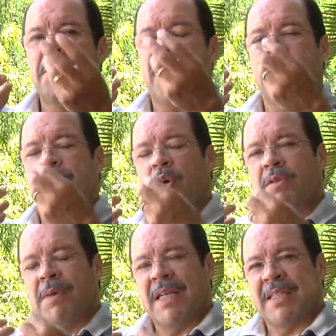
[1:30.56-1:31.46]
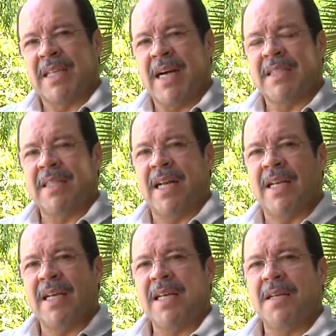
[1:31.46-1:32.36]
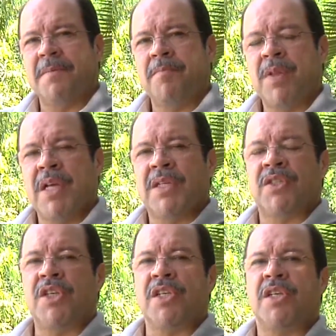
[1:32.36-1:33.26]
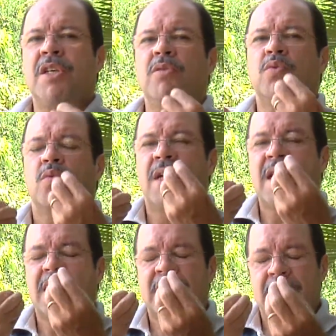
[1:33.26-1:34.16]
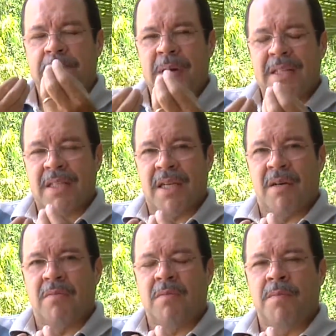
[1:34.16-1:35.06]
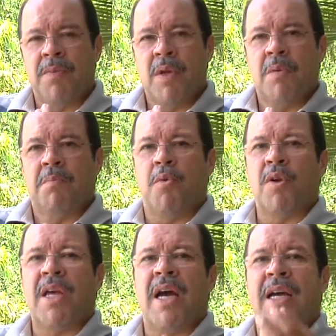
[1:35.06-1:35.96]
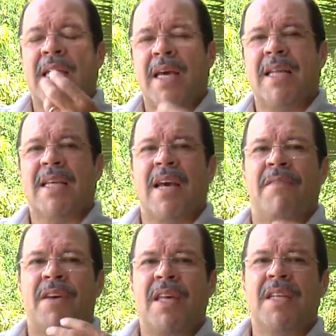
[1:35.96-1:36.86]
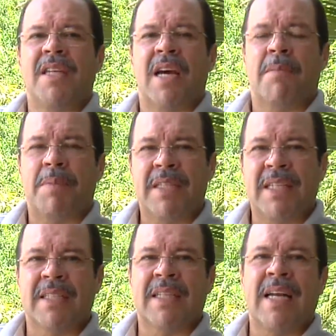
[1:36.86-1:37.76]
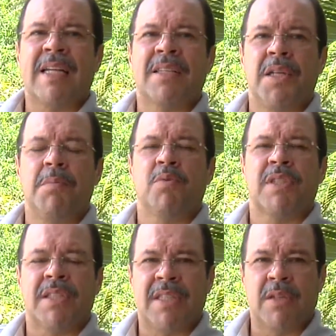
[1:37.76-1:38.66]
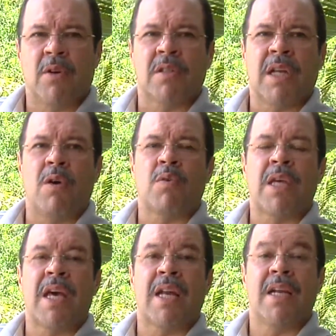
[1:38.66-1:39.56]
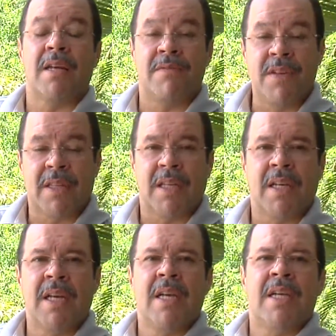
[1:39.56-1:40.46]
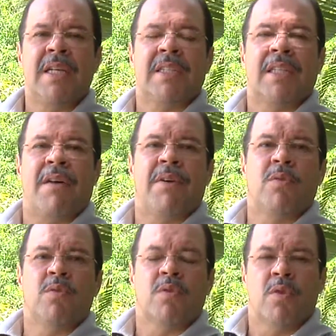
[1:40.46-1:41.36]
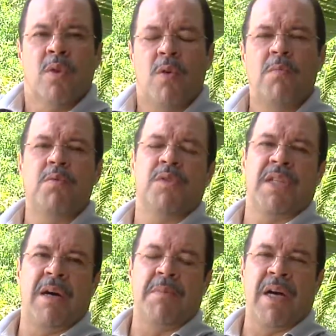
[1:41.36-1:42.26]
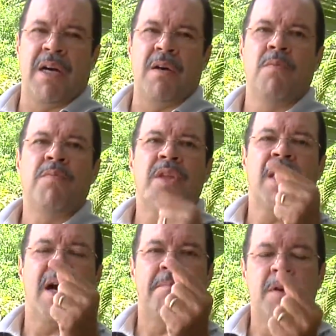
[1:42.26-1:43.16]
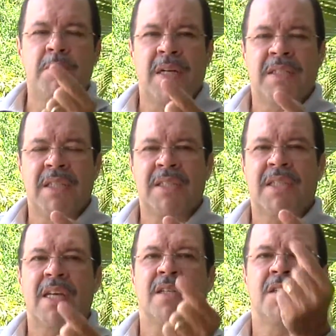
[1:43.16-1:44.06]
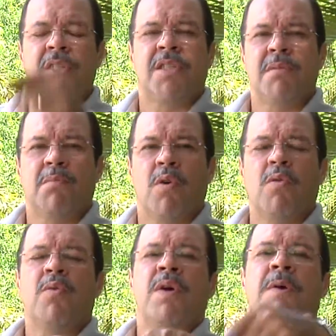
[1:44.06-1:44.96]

Depois, mais tarde na lei, seguindo este padrão, porque aquele que haveria de representar a tribo sacerdotal, que era levita, estava nos lombos de Abraão, e a Bíblia diz que ele dizimou